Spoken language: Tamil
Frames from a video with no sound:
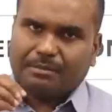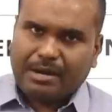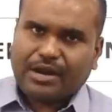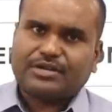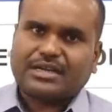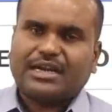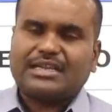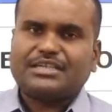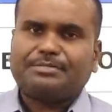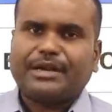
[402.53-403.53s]

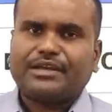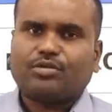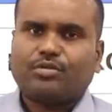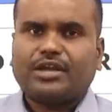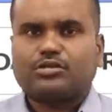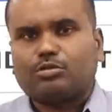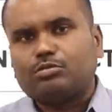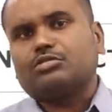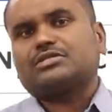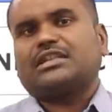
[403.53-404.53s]
பயோடெக்னாலஜி படிக்கக்கூடிய
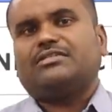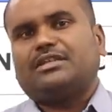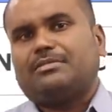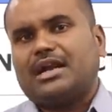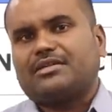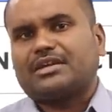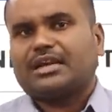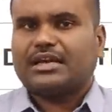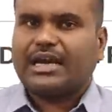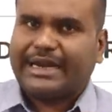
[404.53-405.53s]
தொண்ணூறு சதவீத
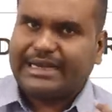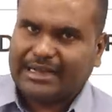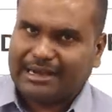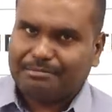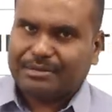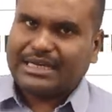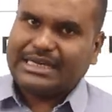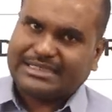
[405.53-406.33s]
மாணவர்களுக்கு ஐடி கம்பெனி